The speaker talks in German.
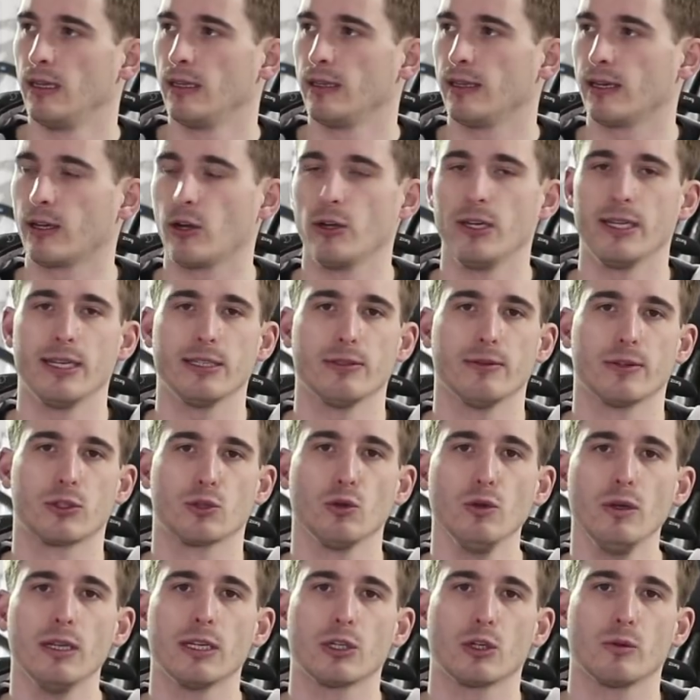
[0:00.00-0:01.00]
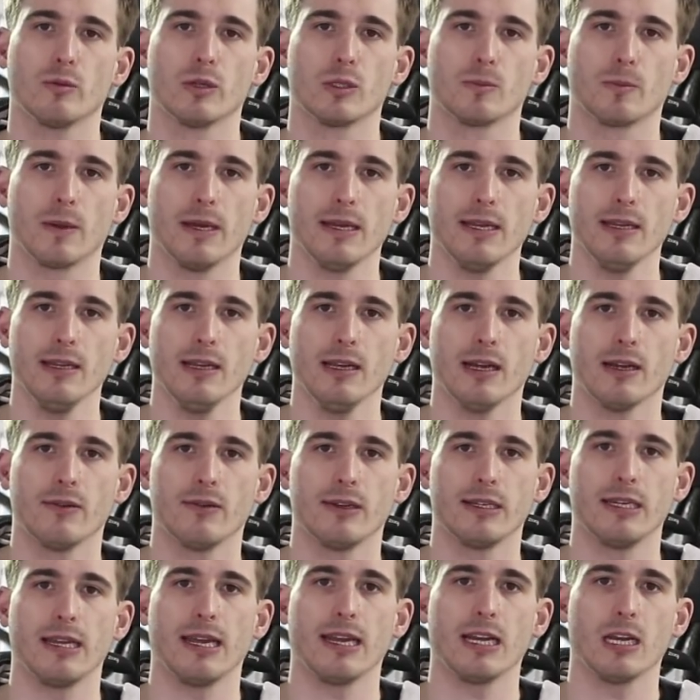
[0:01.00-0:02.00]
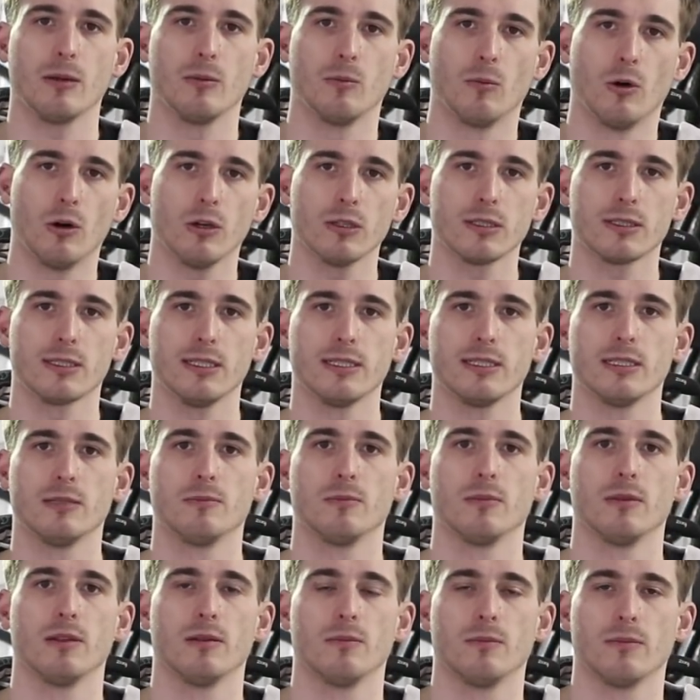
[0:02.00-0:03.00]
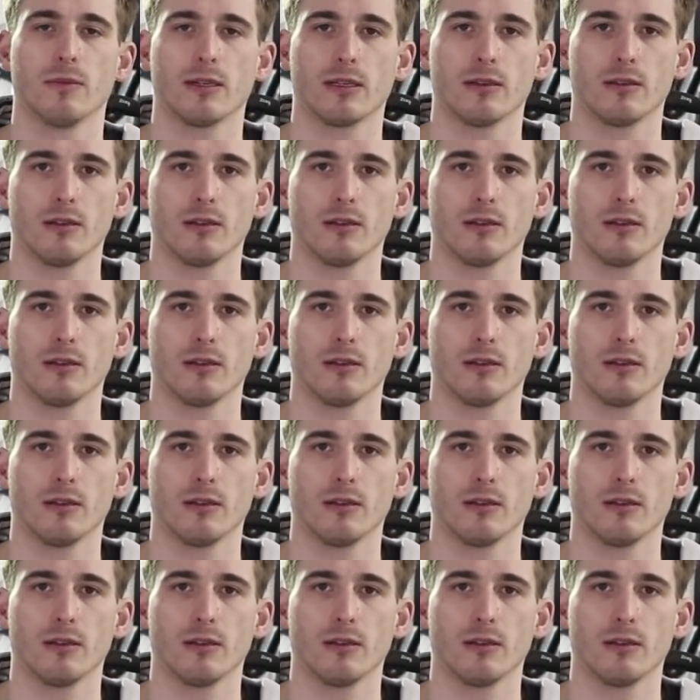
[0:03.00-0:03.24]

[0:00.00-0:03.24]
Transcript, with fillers: da kann ich jetzt noch stundenlang drüber sprechen, aber die Reglements, die es im,